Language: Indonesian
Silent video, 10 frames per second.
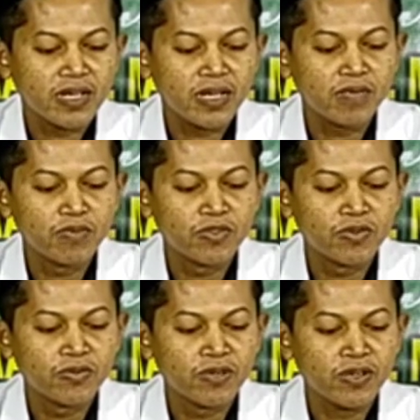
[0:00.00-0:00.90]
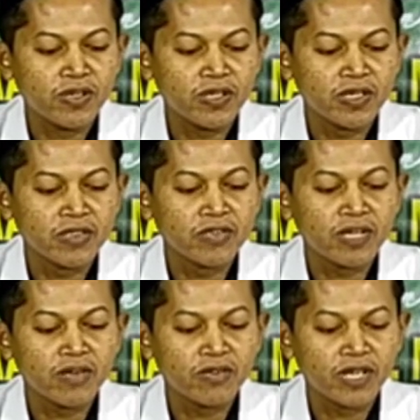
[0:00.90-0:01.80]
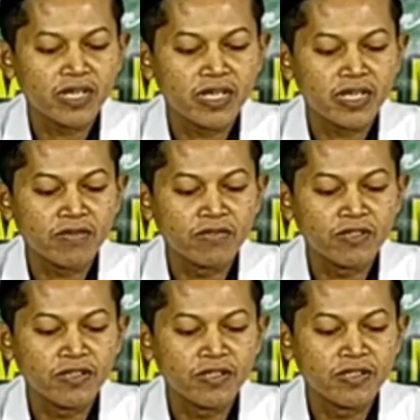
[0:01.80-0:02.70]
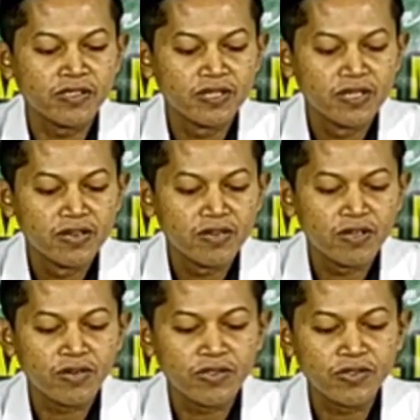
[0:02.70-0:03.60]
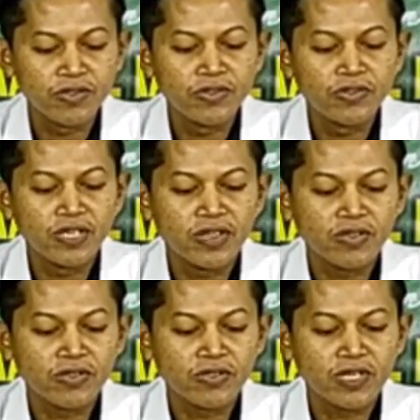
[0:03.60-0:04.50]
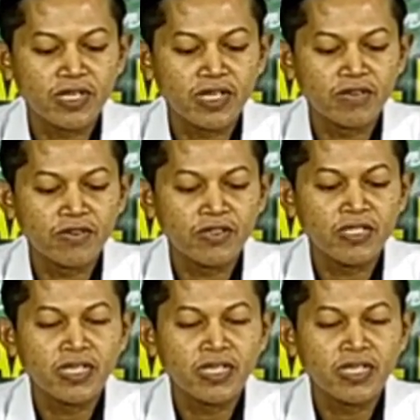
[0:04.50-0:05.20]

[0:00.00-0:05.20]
Abdullah iku kawulane Allah wa rasuluhu lan utusane Allah